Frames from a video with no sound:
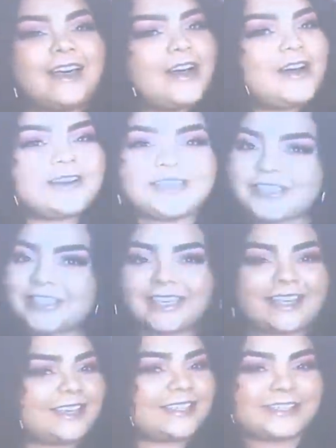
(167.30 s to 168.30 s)
Oxi, que
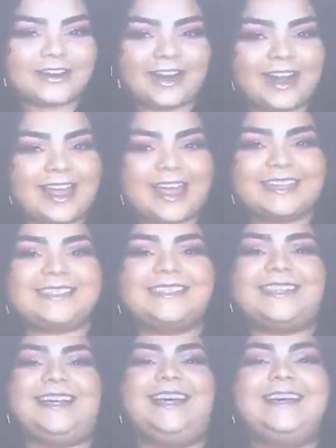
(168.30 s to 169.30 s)
história é
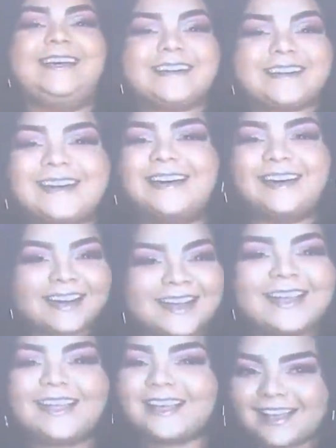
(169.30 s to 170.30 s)
essa?
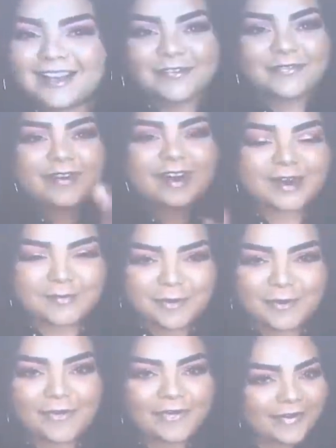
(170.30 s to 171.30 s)

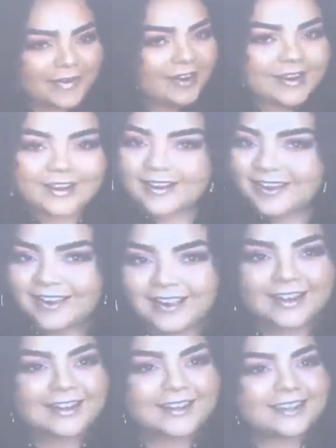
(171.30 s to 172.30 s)
Vamos!
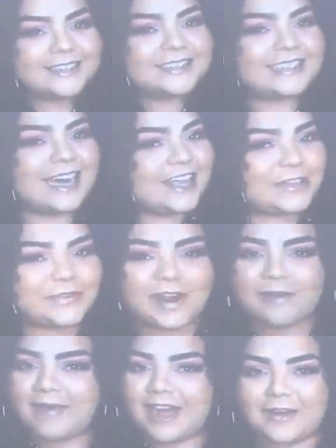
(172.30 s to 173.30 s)
Saia do
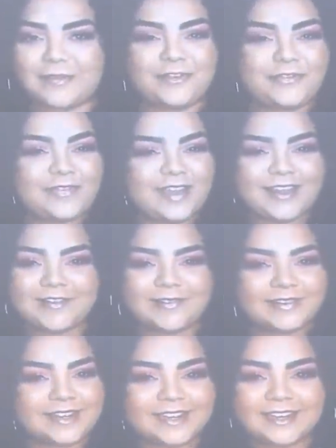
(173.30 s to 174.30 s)
armário, meu filho.
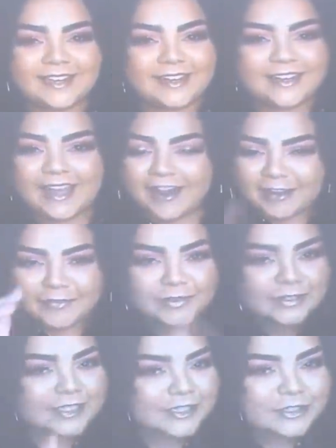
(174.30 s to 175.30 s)
Quero que
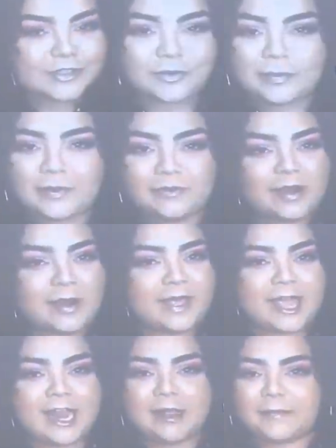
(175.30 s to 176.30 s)
você assuma para a
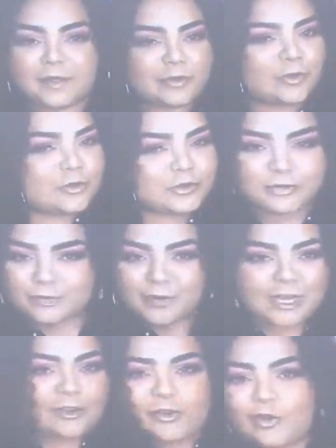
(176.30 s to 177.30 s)
família, para todos, para
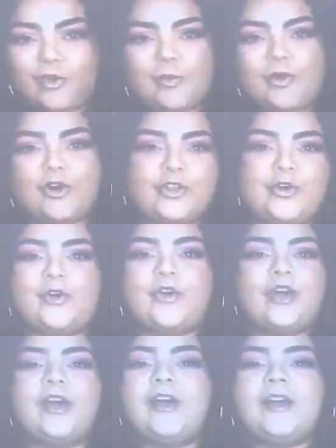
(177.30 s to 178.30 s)
todo mundo.
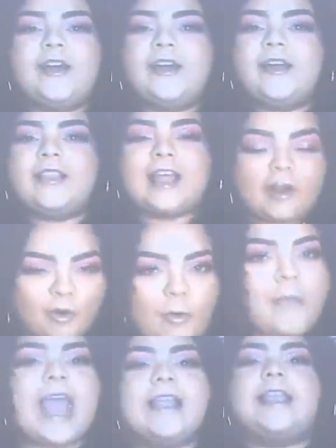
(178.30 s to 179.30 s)
Tá com
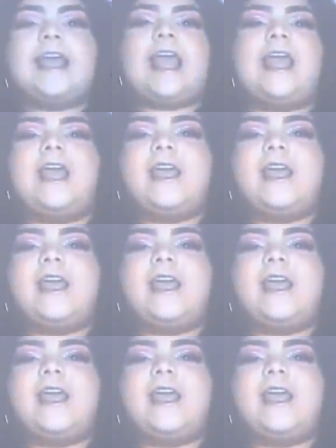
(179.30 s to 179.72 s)
medo? É?